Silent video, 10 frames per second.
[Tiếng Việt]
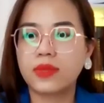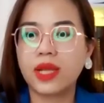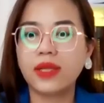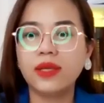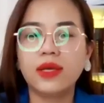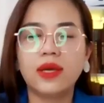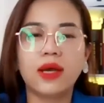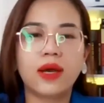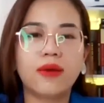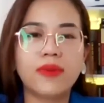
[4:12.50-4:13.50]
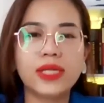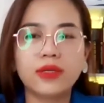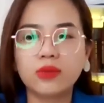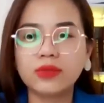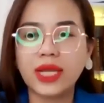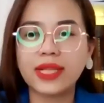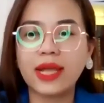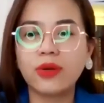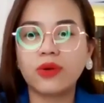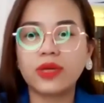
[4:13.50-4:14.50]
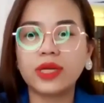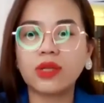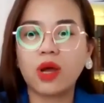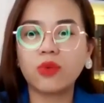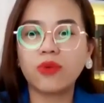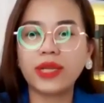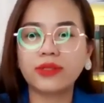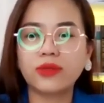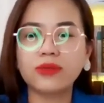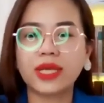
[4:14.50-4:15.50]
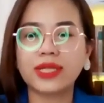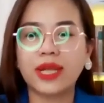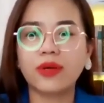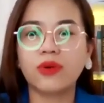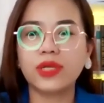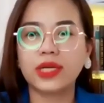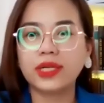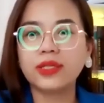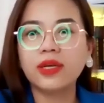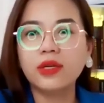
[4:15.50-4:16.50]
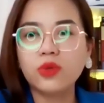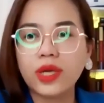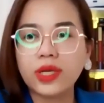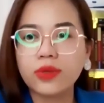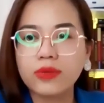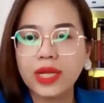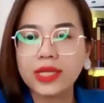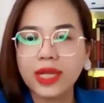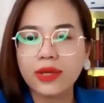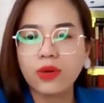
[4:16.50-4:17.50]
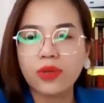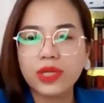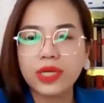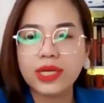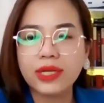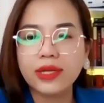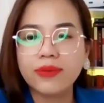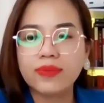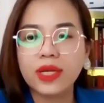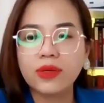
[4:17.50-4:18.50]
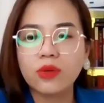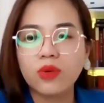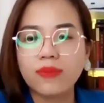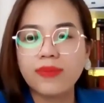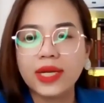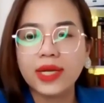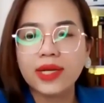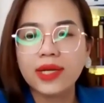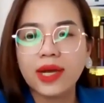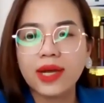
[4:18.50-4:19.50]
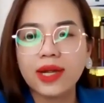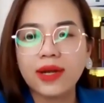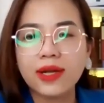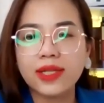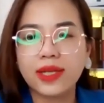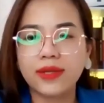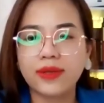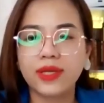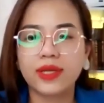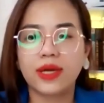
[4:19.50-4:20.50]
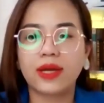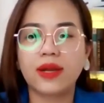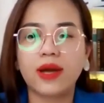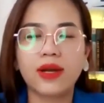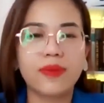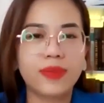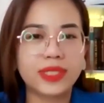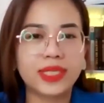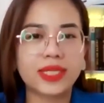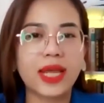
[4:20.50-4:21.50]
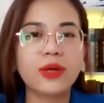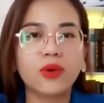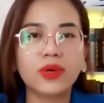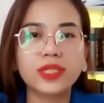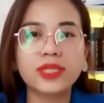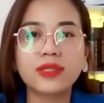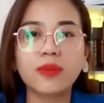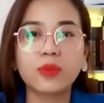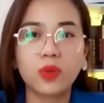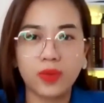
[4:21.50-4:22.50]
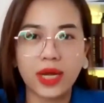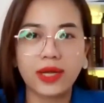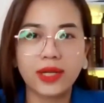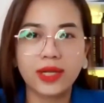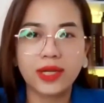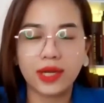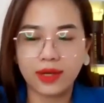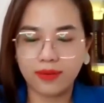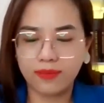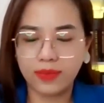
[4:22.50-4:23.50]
đấy à, bây giờ chúng ta thay đổi cái thói quen chúng ta thay đổi những cái tư duy chúng ta thay đổi những cái niềm tin của mình à, đó là gì à, đó là mình sẽ thay đổi cái sự tập trung ha à,